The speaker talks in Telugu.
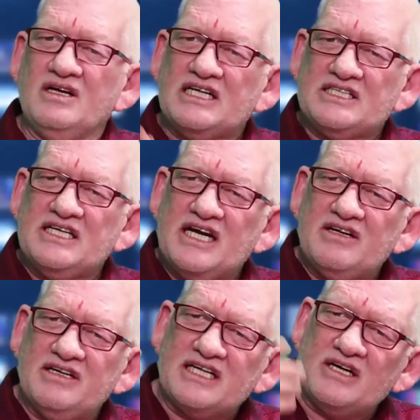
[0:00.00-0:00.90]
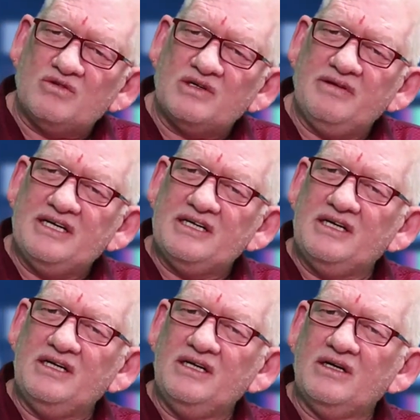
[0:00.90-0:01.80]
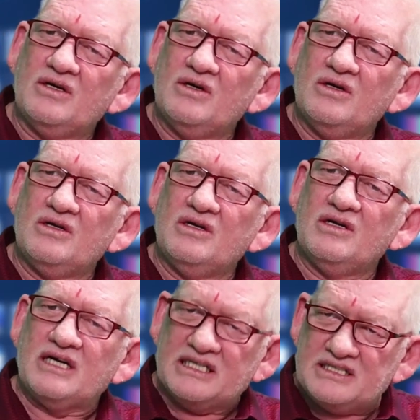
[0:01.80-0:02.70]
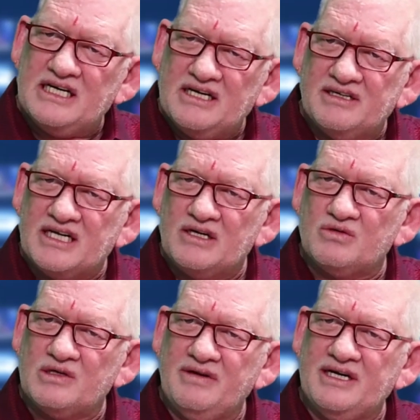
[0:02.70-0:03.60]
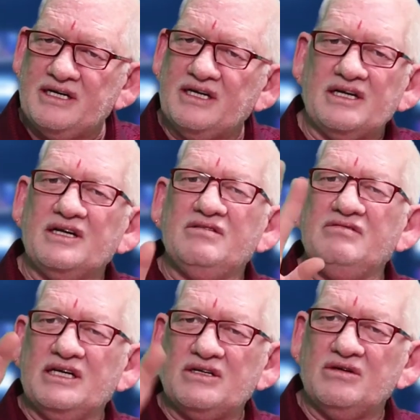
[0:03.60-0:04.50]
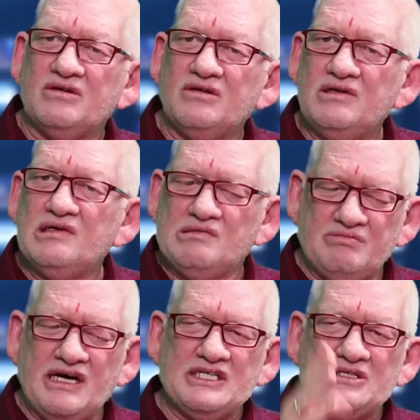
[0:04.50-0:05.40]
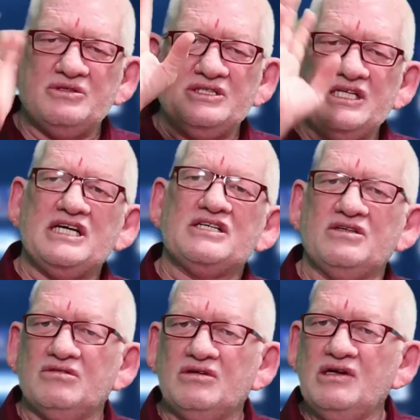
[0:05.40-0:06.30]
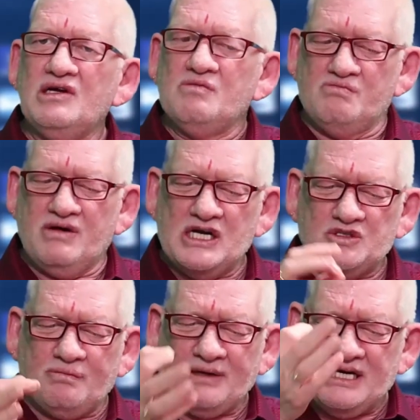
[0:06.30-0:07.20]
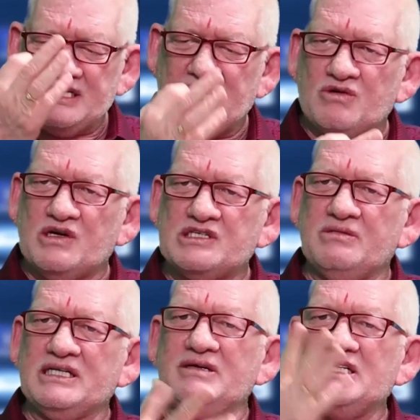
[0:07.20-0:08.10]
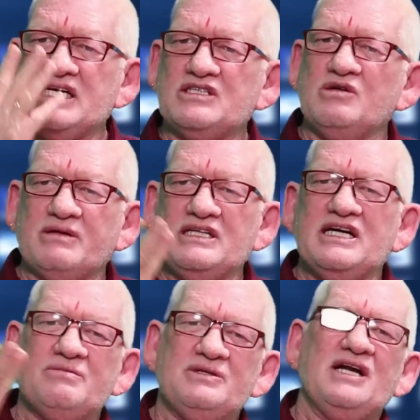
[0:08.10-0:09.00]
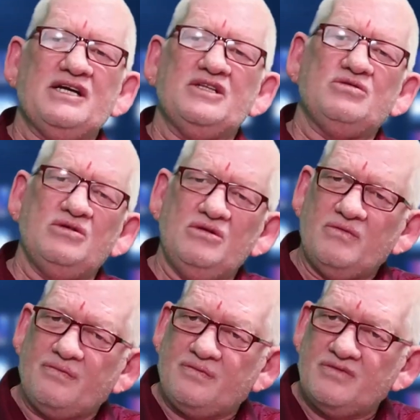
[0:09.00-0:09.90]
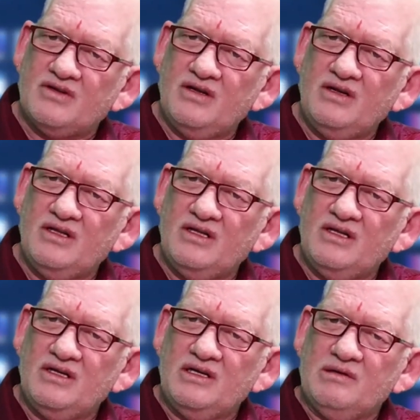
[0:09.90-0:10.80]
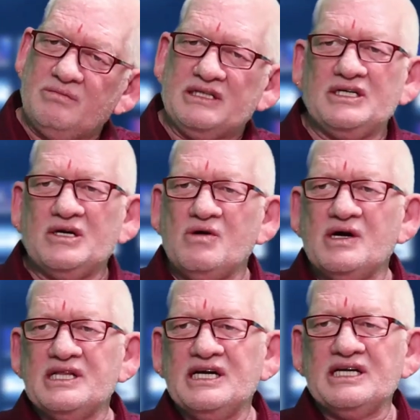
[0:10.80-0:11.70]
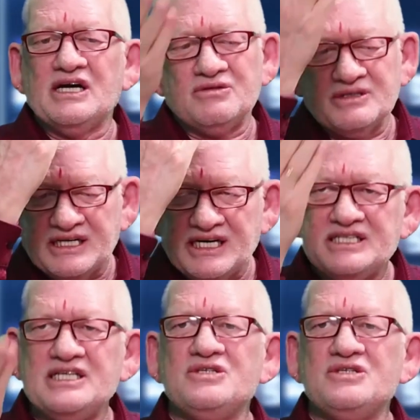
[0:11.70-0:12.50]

రాజకీయ నాయకులు వింటారనుకుంటున్నావు ఏంటి రాజకీయ నాయకులు వింటారనుకుంటున్నావు ఏంటి వినరు మా ఇష్టం వచ్చిందే చేస్తాం మా స్వప్రయోజనాల కోసం మాత్రమే చేస్తాం అట్టపోతే నాకెందుకు ప్రత్యేక హోదా కనుక ఆ రోజు కనుక అడిగితే